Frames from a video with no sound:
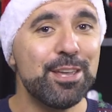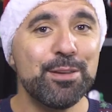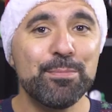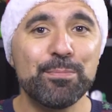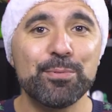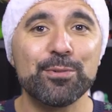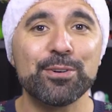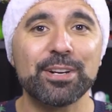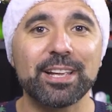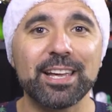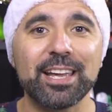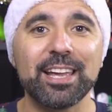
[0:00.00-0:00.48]
E
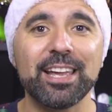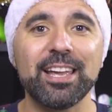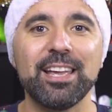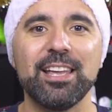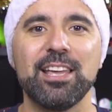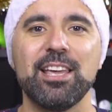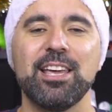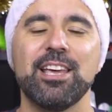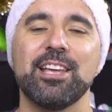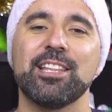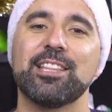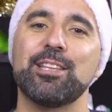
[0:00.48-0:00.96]
porquê?
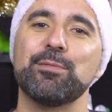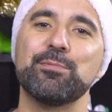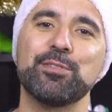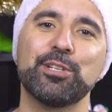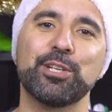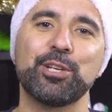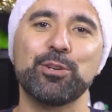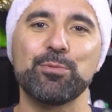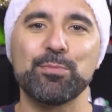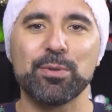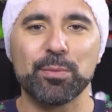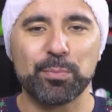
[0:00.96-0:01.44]
Temos
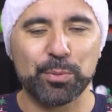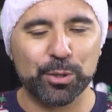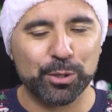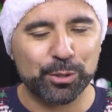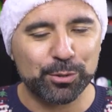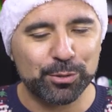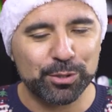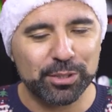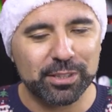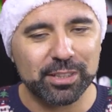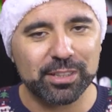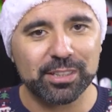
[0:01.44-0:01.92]
aqui uma
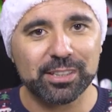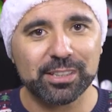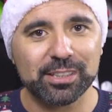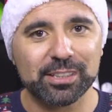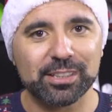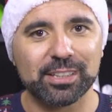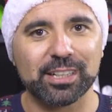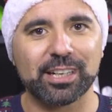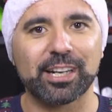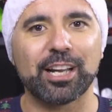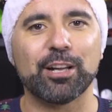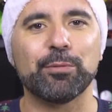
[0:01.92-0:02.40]
pergunta
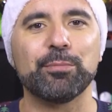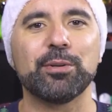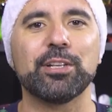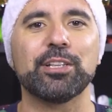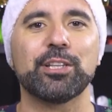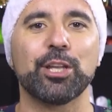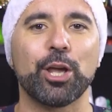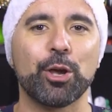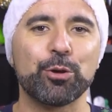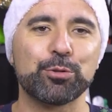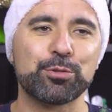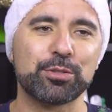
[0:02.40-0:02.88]
que
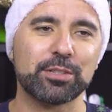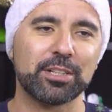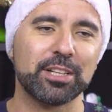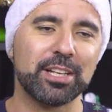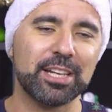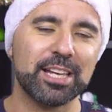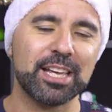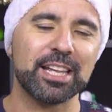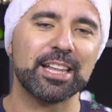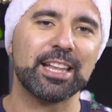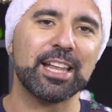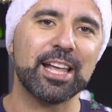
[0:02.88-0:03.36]
realmente eu
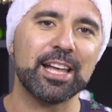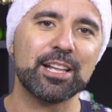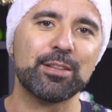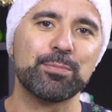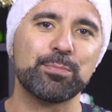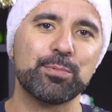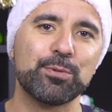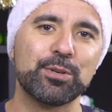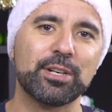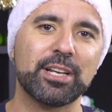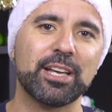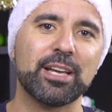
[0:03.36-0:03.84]
escolhi a
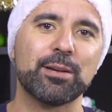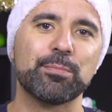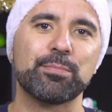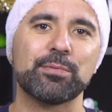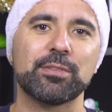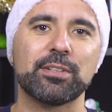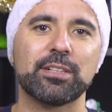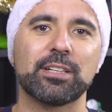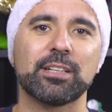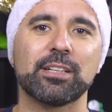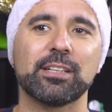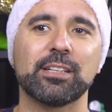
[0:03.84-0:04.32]
dedo. Porquê?
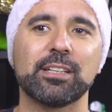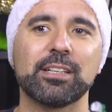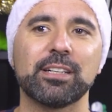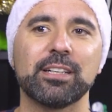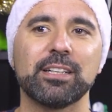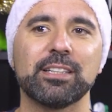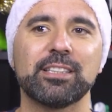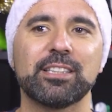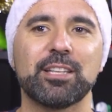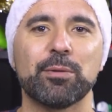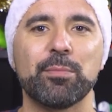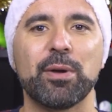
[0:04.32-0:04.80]

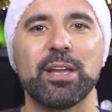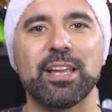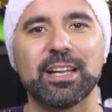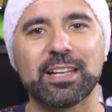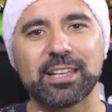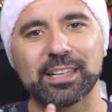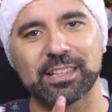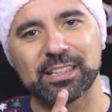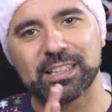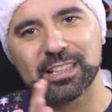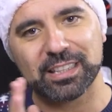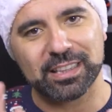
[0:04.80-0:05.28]
Porque também
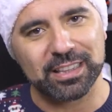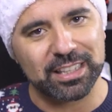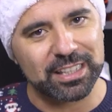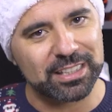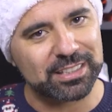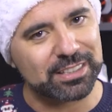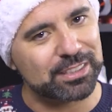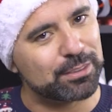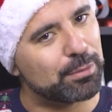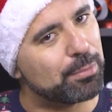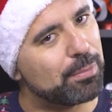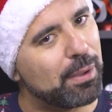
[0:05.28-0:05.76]
acredito
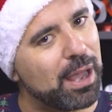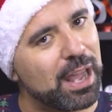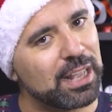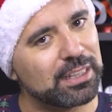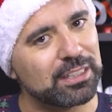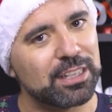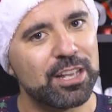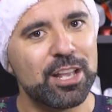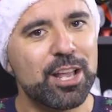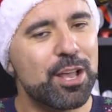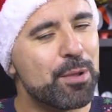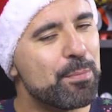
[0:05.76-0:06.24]
nesse
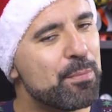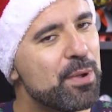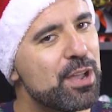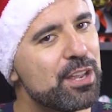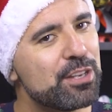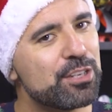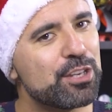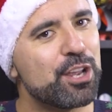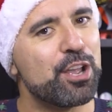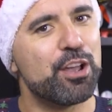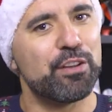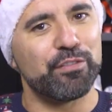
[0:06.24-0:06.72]
debate,
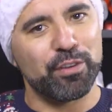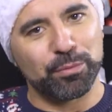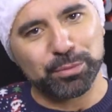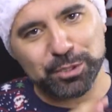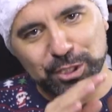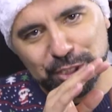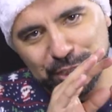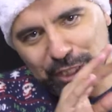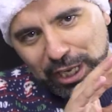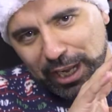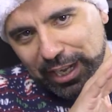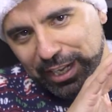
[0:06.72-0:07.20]
mas vamos
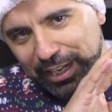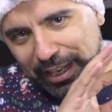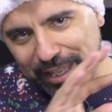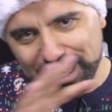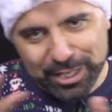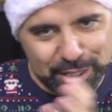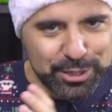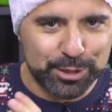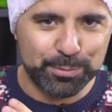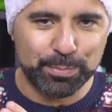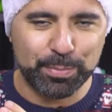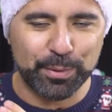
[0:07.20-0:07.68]
deixar
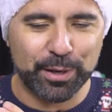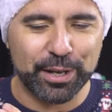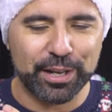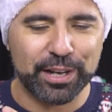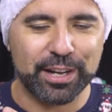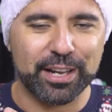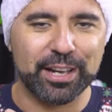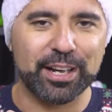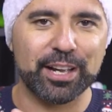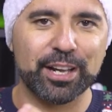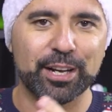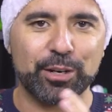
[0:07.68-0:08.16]
isso
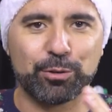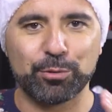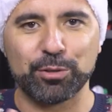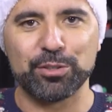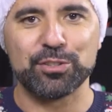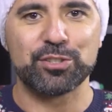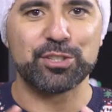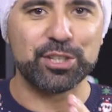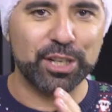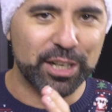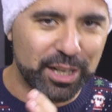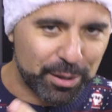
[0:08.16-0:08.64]
para
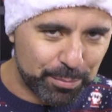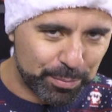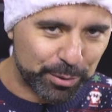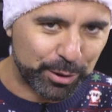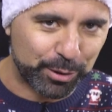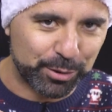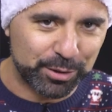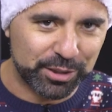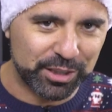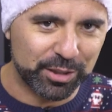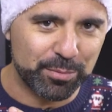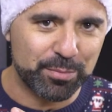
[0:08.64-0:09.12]
quando chega a
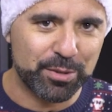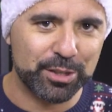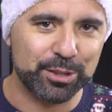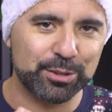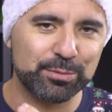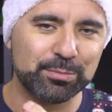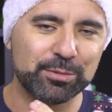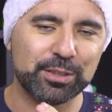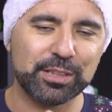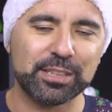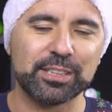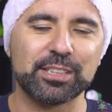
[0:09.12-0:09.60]
pergunta
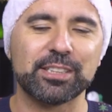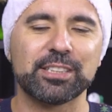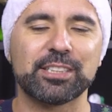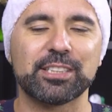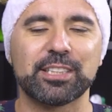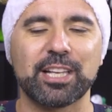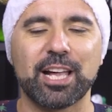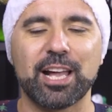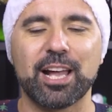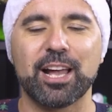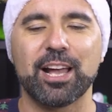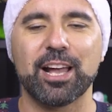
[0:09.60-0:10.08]
mesmo que,
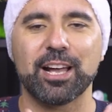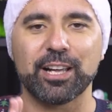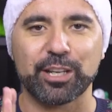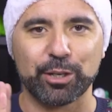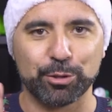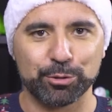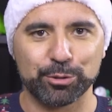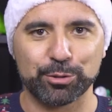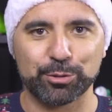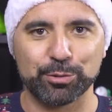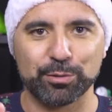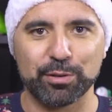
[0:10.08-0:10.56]
está,
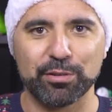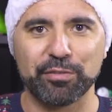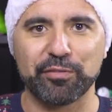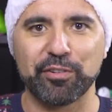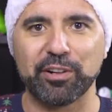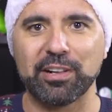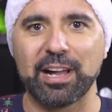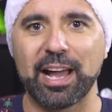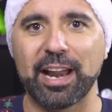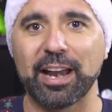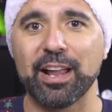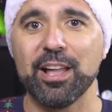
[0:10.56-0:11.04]
que eu estou a
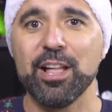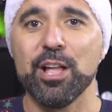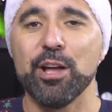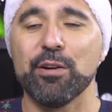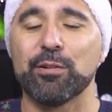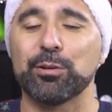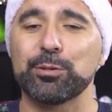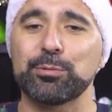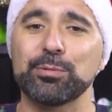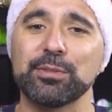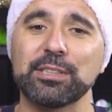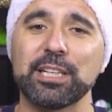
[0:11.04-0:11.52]
falar.
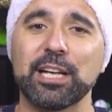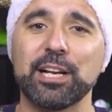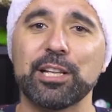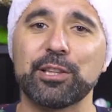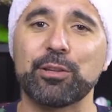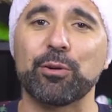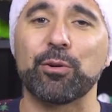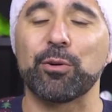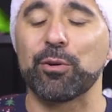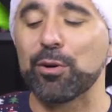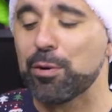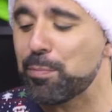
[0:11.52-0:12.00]
Vamos começar
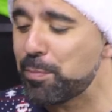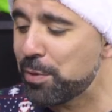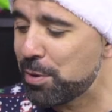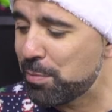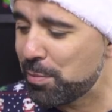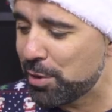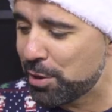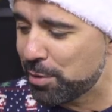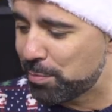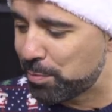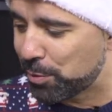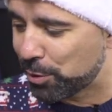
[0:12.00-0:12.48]
então com a
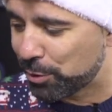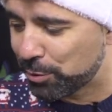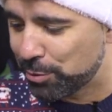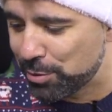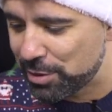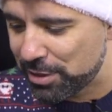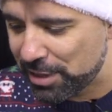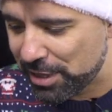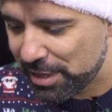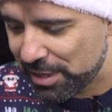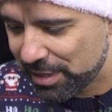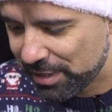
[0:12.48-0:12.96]
primeira
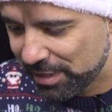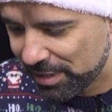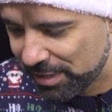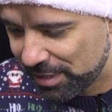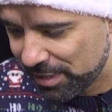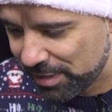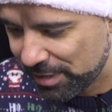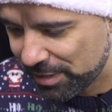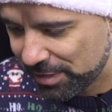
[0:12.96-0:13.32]
pergunta.